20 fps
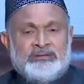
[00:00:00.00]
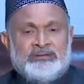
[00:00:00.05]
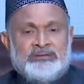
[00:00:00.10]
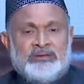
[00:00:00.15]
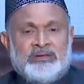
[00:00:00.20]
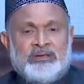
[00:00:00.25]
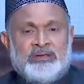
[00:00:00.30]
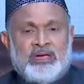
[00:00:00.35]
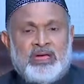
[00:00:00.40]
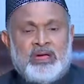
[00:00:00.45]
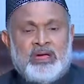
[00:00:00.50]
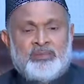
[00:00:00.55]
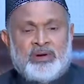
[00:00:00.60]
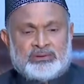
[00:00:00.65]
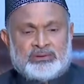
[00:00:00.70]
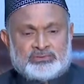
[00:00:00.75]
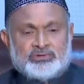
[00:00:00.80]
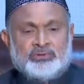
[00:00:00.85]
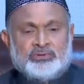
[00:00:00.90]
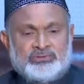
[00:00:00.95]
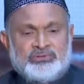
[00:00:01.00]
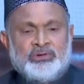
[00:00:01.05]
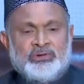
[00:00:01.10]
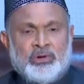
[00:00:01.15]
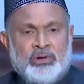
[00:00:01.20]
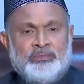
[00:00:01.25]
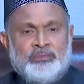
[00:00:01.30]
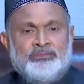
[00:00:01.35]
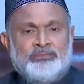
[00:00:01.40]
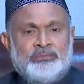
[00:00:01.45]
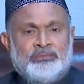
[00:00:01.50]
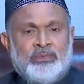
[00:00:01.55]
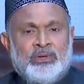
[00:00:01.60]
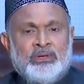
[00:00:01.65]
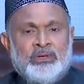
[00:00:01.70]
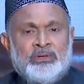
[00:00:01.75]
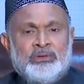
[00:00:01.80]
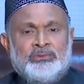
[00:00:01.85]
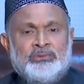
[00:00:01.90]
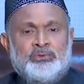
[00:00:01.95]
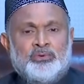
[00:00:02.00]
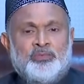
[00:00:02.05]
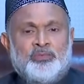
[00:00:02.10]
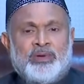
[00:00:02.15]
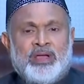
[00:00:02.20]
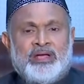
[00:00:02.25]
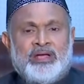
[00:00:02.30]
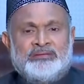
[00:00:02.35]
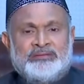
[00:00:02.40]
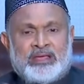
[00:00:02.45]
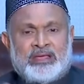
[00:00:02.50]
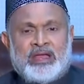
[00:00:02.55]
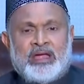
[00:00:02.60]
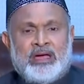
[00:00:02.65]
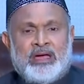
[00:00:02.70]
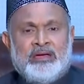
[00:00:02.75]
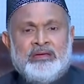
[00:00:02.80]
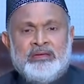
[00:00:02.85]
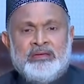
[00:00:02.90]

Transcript: যে আমার শক্তি কম তোমরা যারা